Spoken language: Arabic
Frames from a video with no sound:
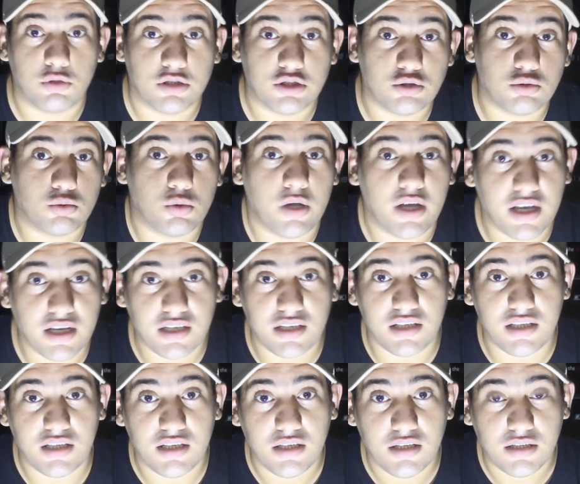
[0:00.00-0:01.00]

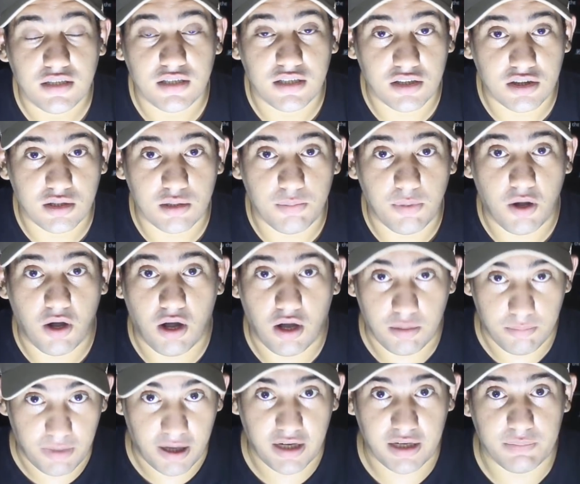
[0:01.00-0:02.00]
السوهاجي للطباعه
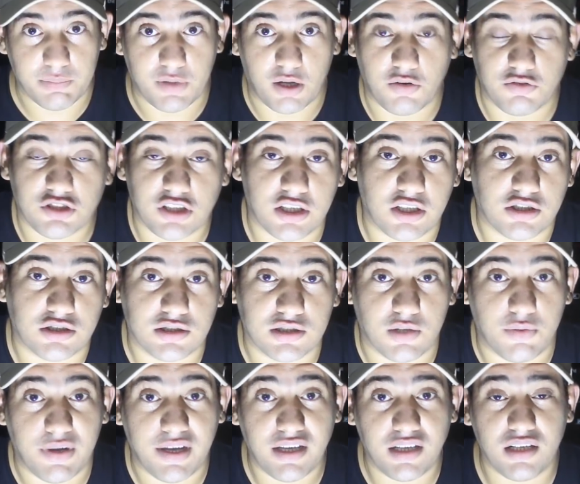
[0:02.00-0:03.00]
المحل بتاعه في شارع
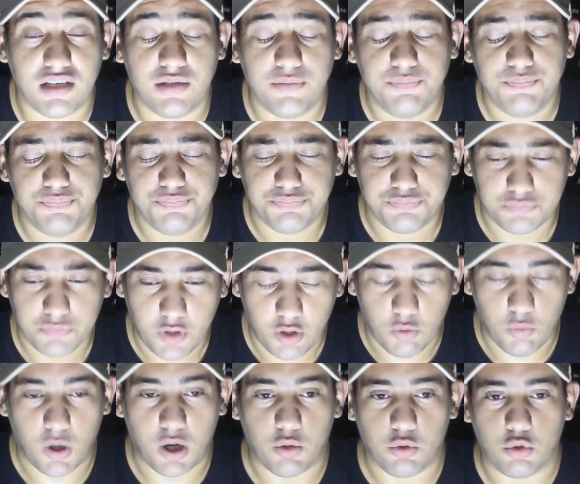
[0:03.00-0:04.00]
السواحل
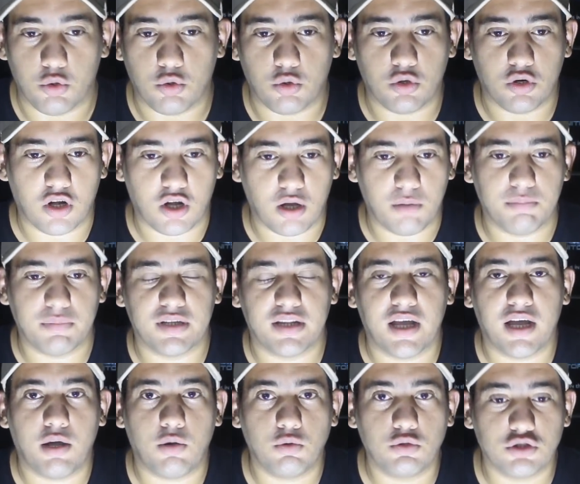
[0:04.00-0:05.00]
وهقول لكم الرقم
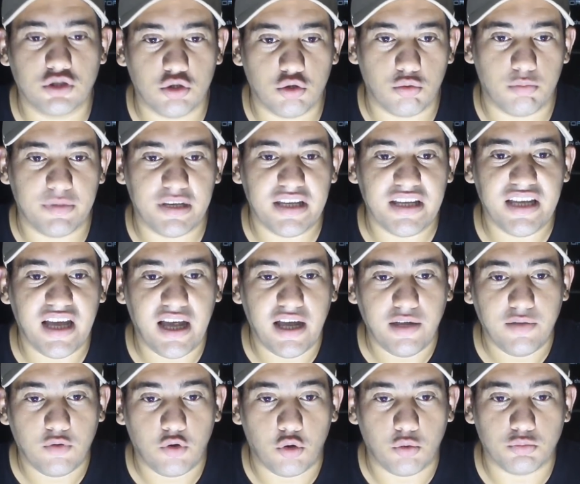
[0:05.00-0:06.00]
بتاعه 0100
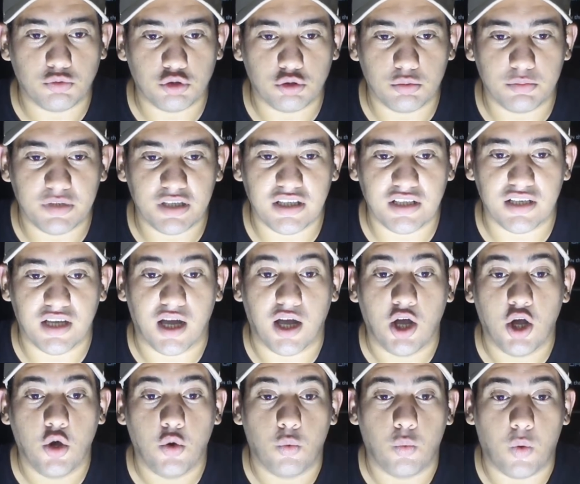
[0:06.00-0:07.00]
510
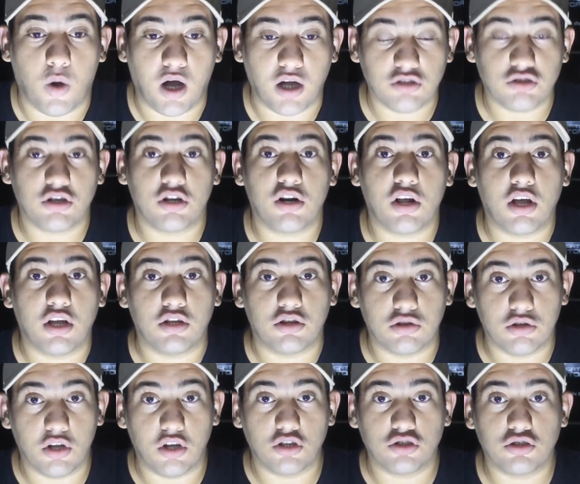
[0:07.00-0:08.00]
و
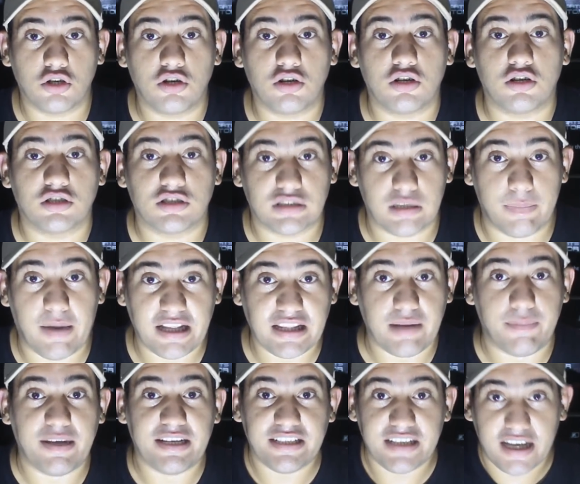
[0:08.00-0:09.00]
12 7
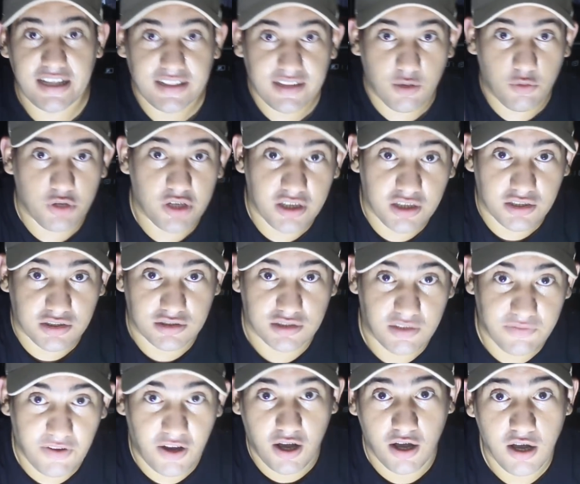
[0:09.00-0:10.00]
هتلاقوا لينك
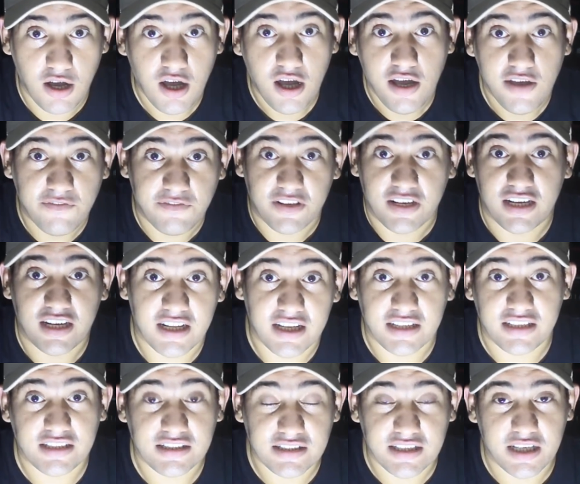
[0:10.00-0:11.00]
الصفحه في
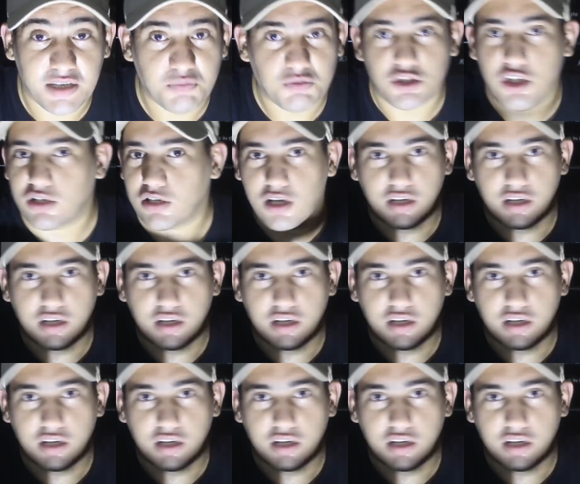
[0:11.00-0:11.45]
الديسكريبشن